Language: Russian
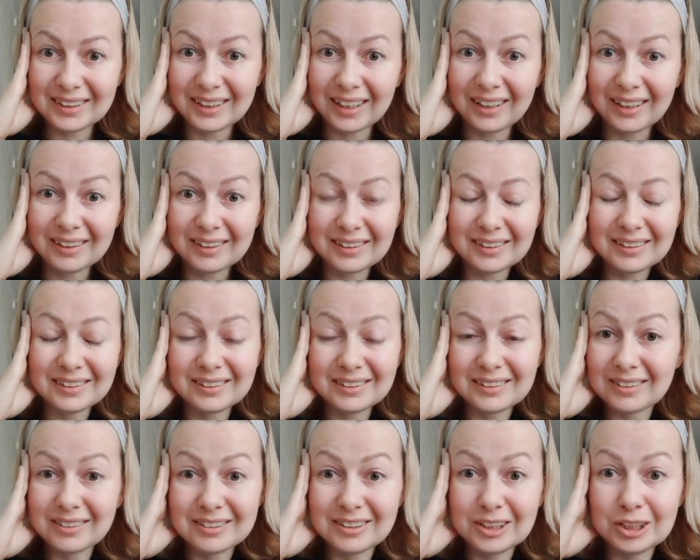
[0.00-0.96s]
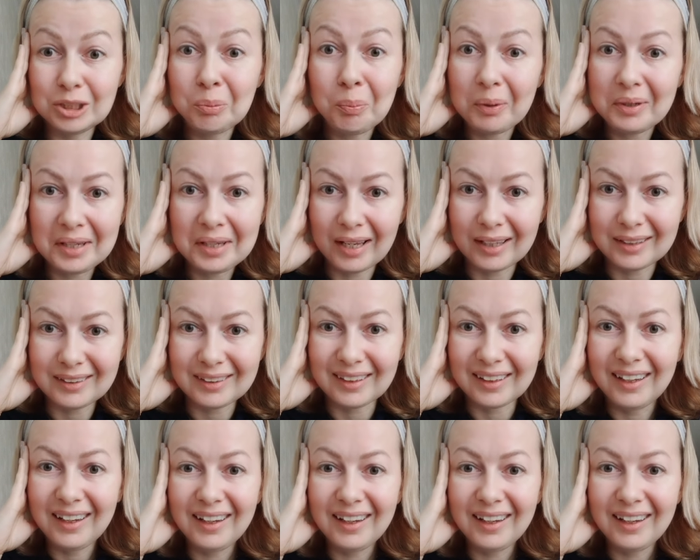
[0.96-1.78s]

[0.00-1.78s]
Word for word: да, э, непонятно,